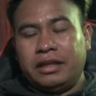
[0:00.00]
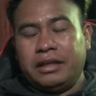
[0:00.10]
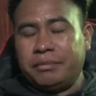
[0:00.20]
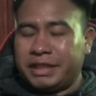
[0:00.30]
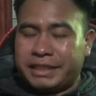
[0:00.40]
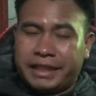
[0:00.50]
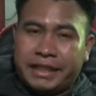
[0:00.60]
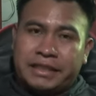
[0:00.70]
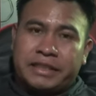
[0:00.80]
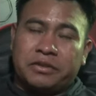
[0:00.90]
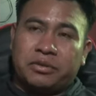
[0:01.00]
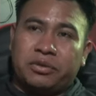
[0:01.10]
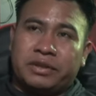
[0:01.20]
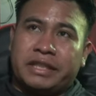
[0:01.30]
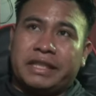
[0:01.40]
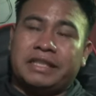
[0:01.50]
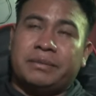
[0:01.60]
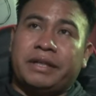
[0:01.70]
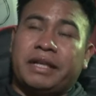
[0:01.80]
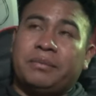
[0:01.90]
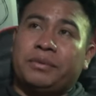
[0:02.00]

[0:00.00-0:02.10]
y más que agradecido con ustedes, ¿verdad?